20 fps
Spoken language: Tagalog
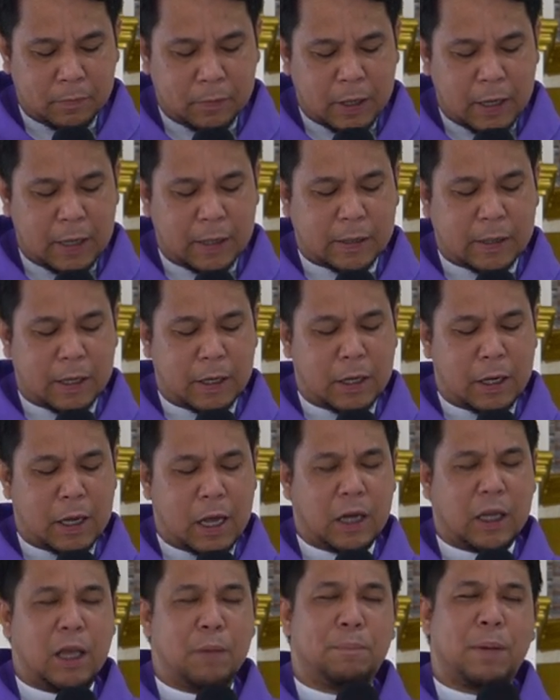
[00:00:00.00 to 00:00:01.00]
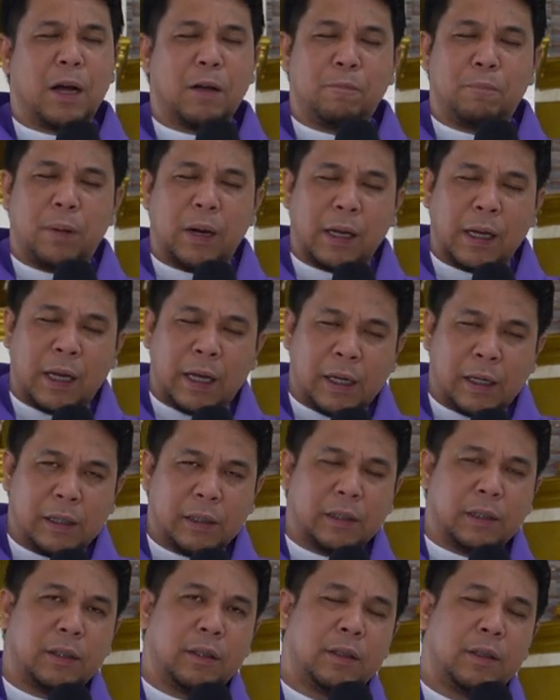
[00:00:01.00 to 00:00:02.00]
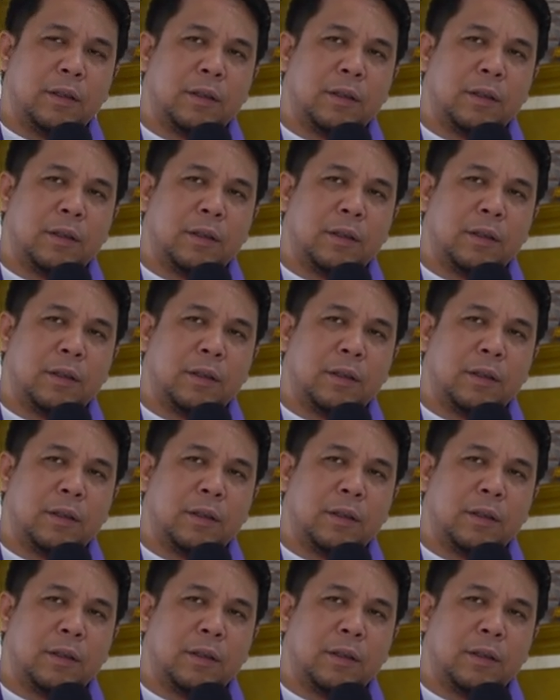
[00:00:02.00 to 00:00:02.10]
daytay agibagbaga